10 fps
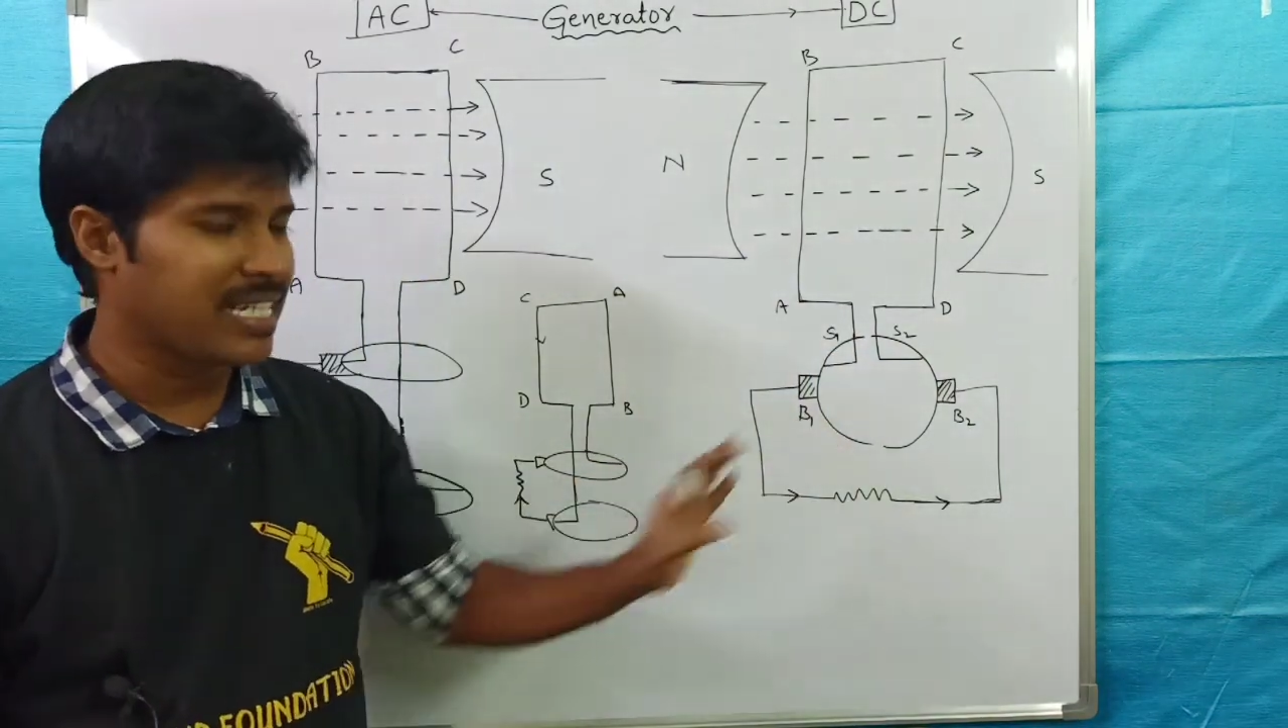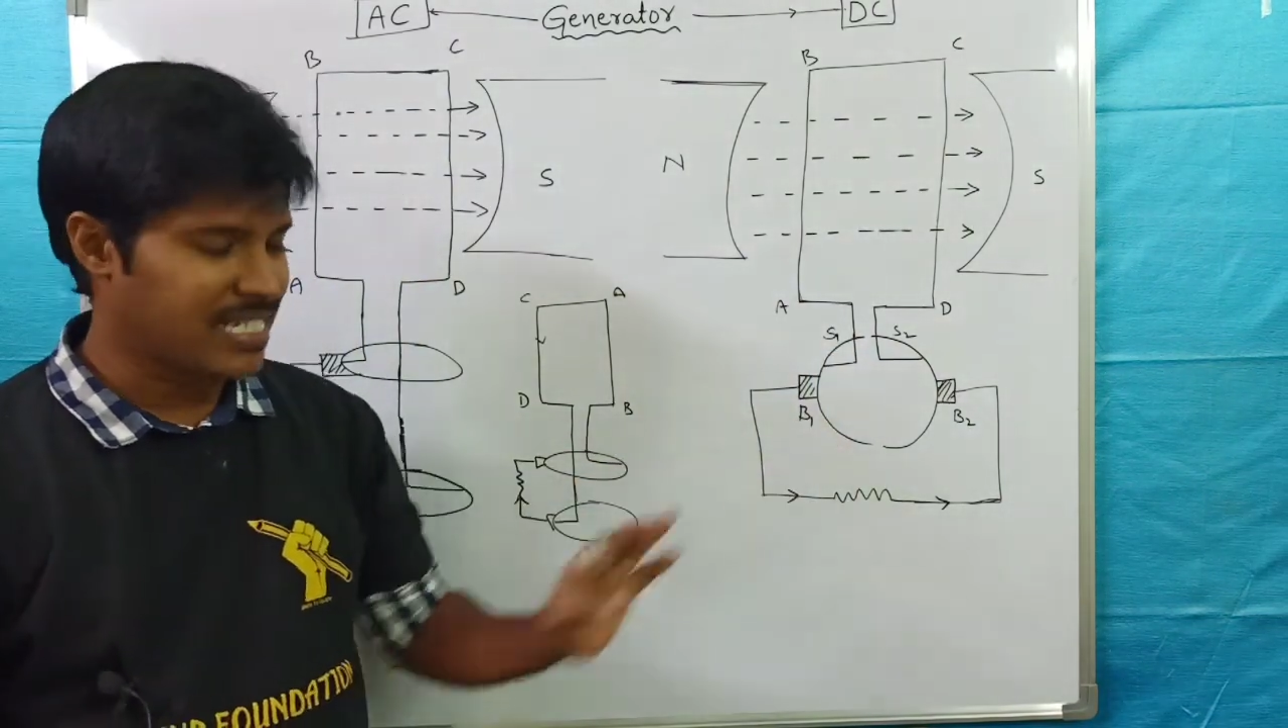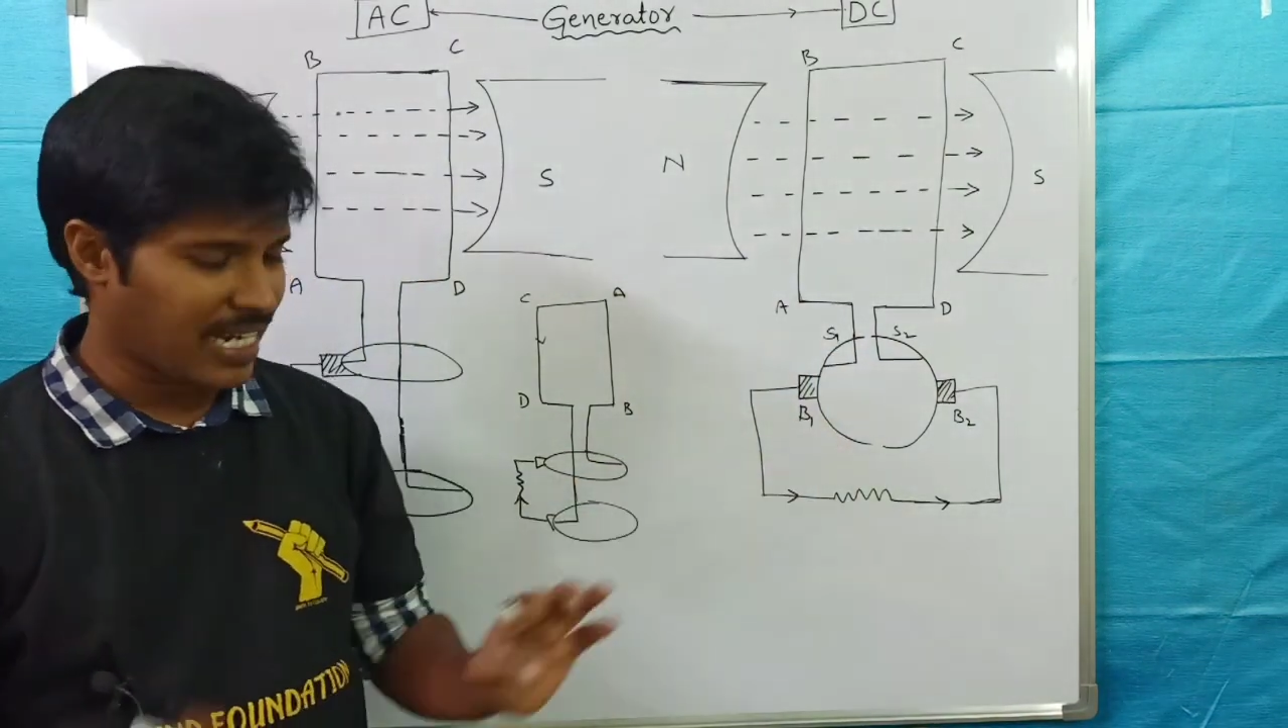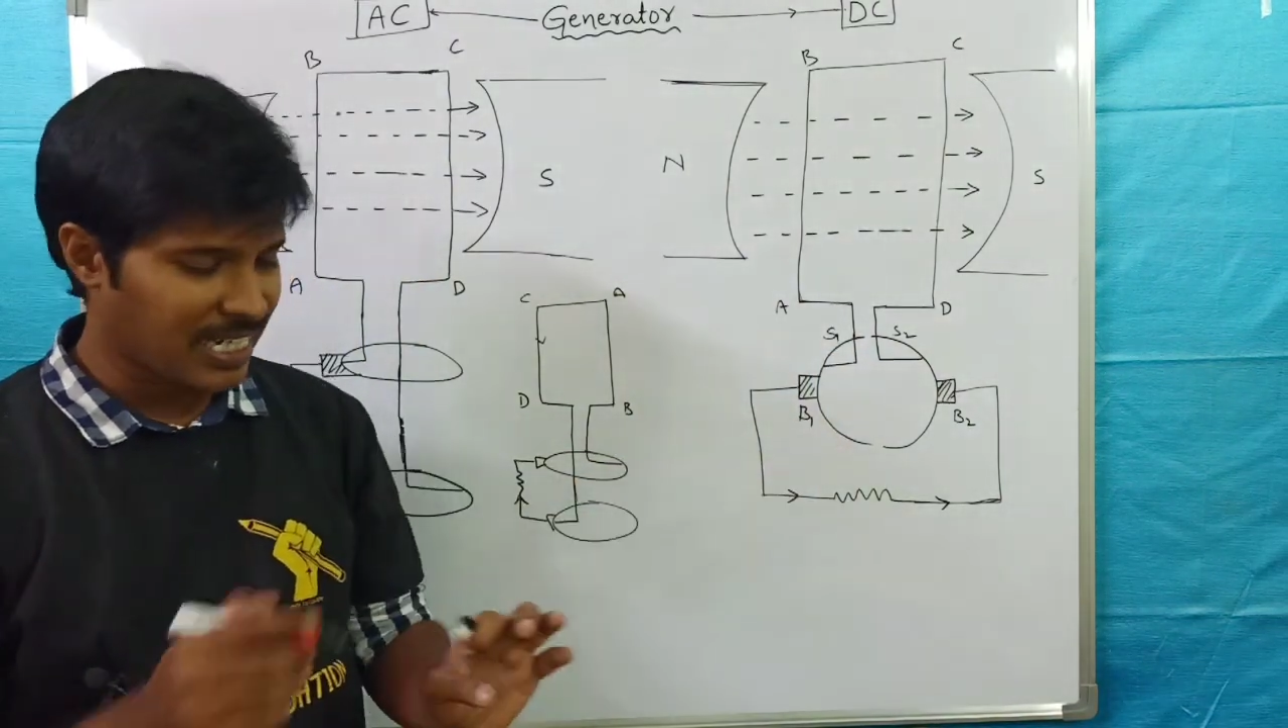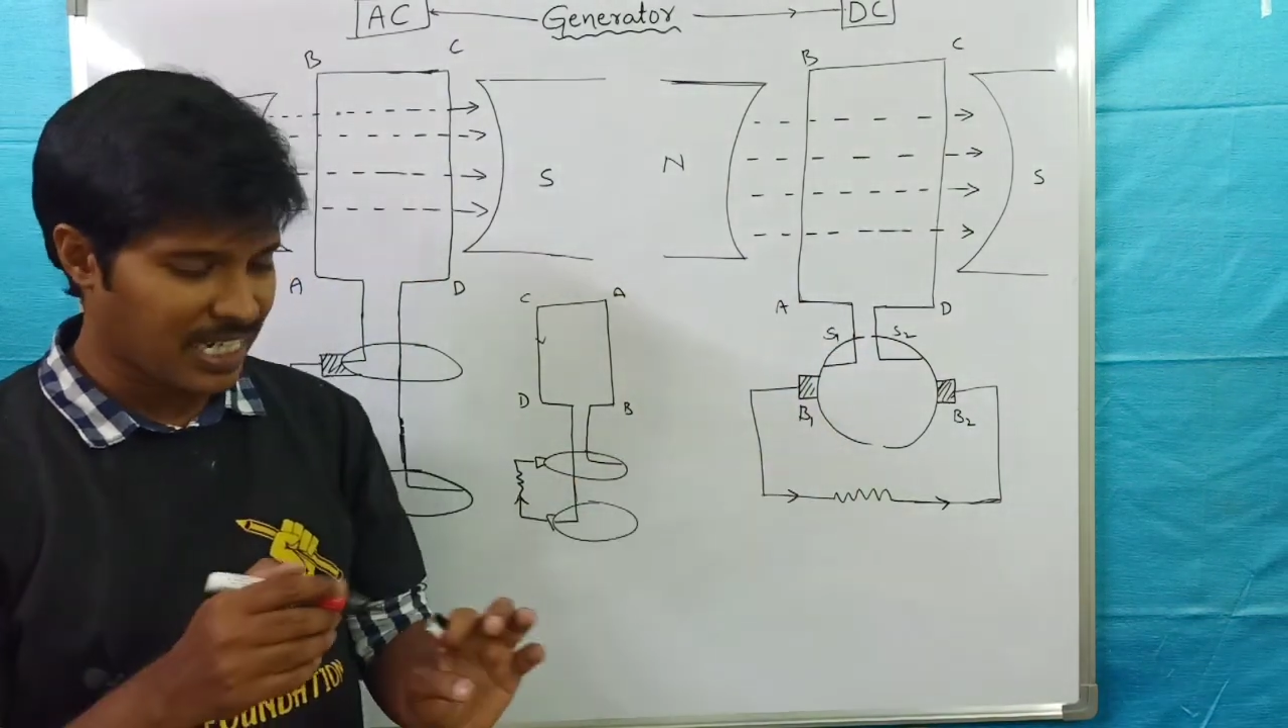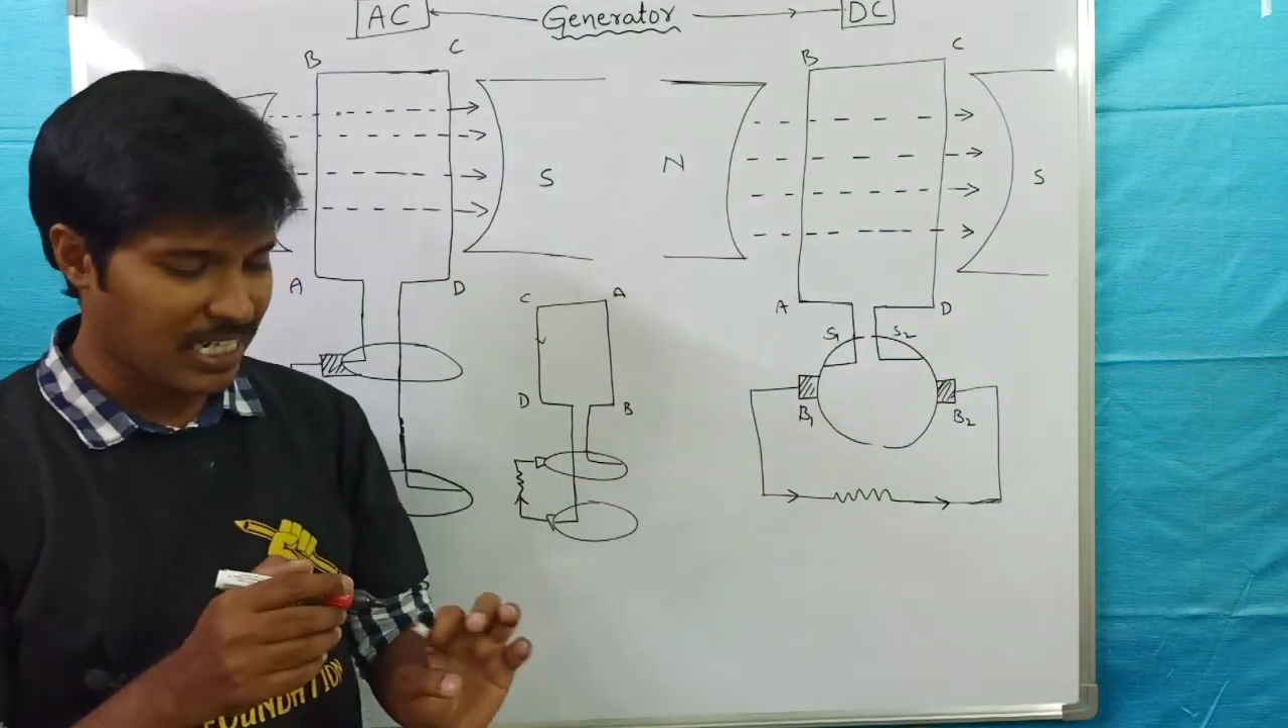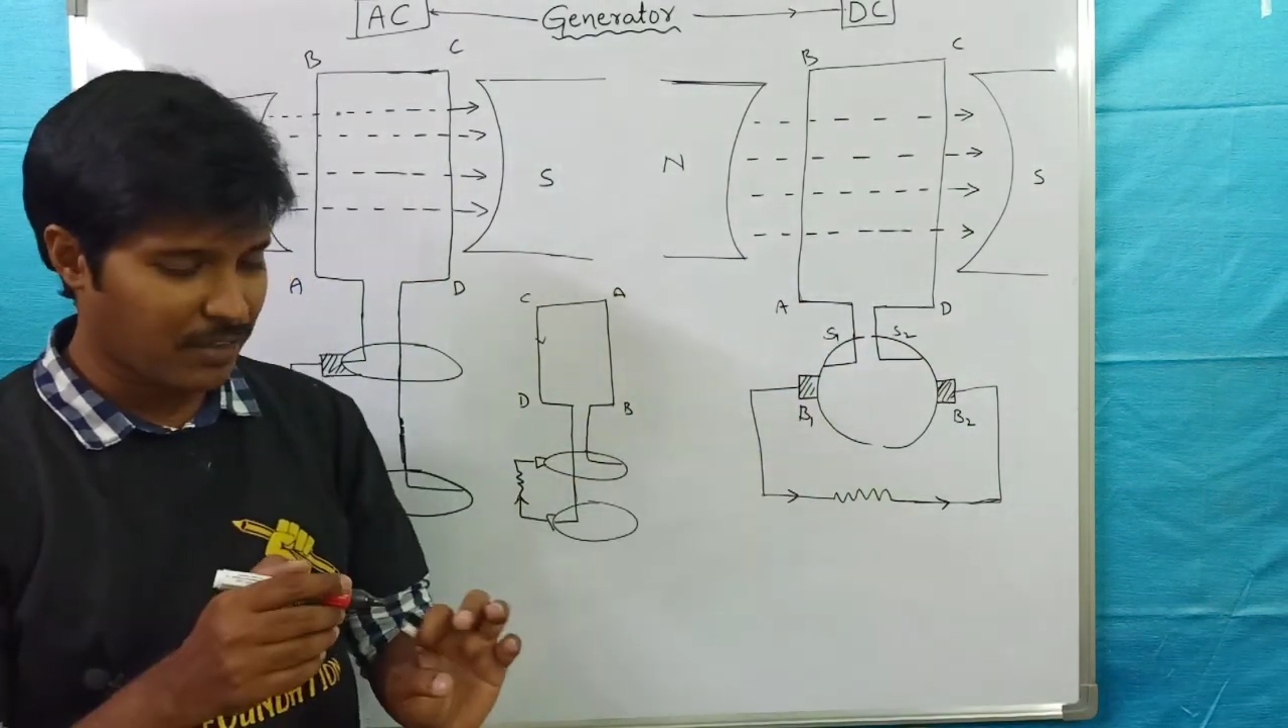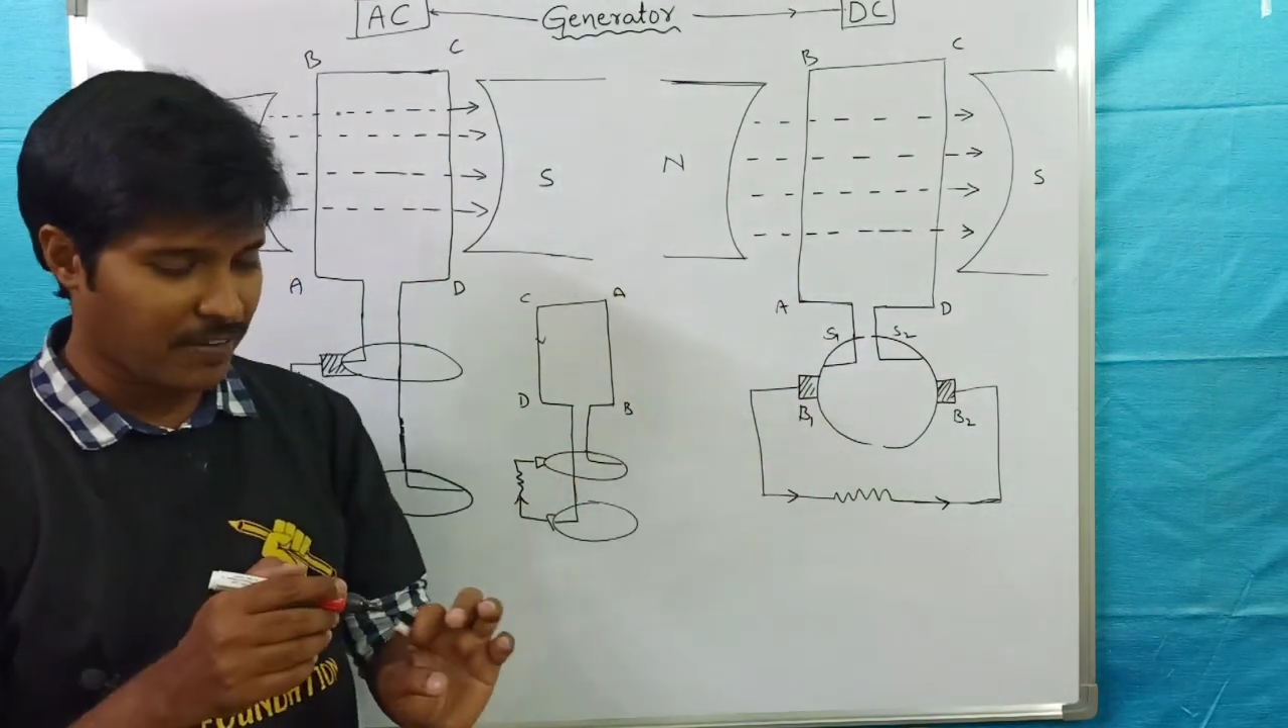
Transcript: ఎగ్జాక్ట్గా అదే